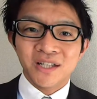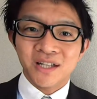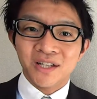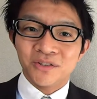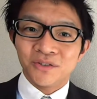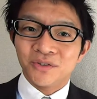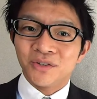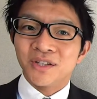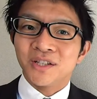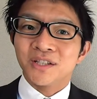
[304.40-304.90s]
代
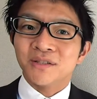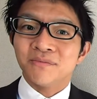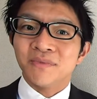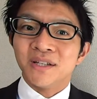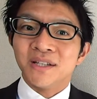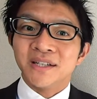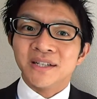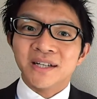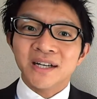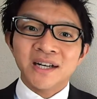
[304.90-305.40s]
の人たち
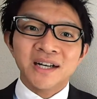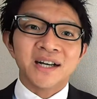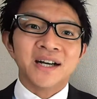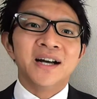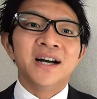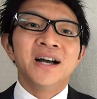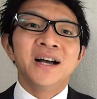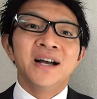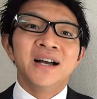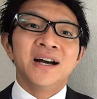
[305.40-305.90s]
まで
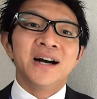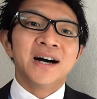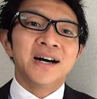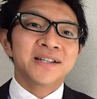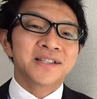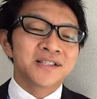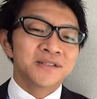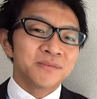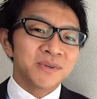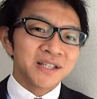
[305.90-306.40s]
が
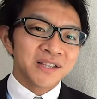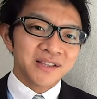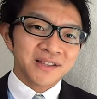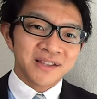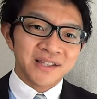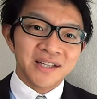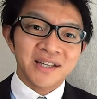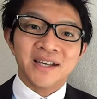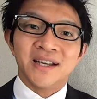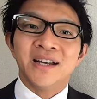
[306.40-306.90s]
集まっ
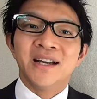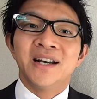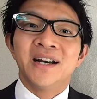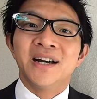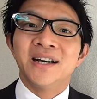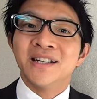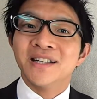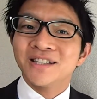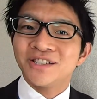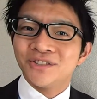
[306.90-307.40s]
て
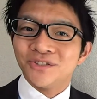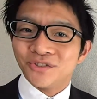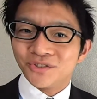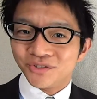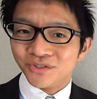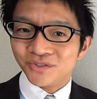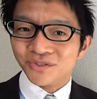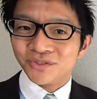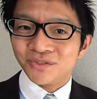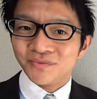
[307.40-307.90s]
話を
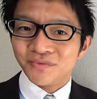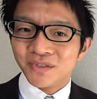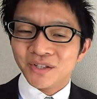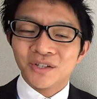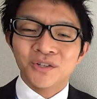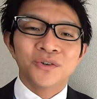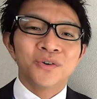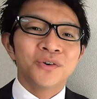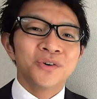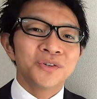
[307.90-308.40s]
する、
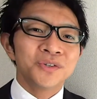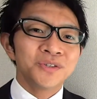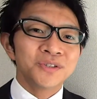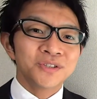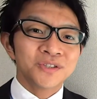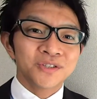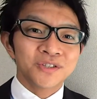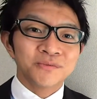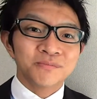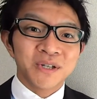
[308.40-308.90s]
交流
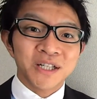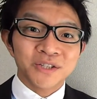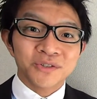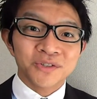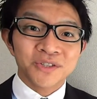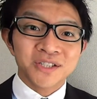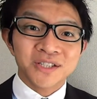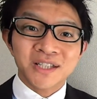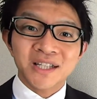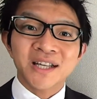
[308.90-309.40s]
する場
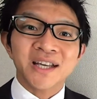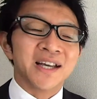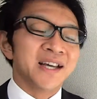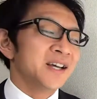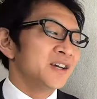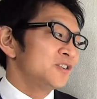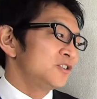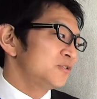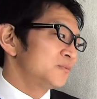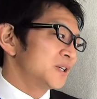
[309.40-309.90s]
とし
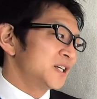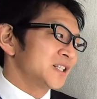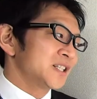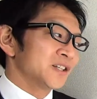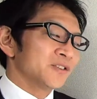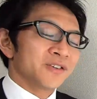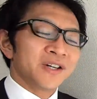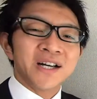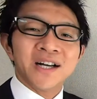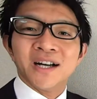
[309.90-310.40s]
て生まれ
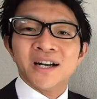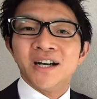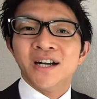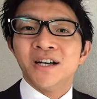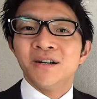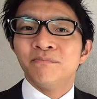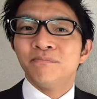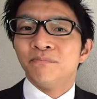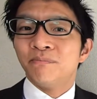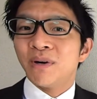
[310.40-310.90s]
たのが
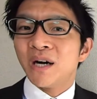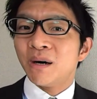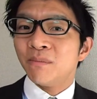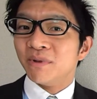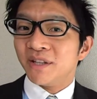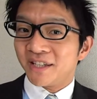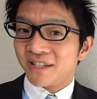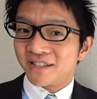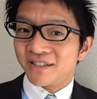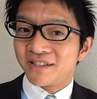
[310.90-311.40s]

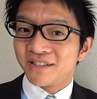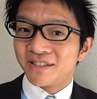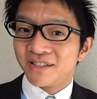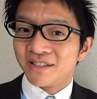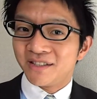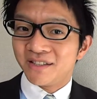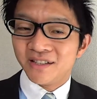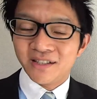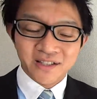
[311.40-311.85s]
パブリック。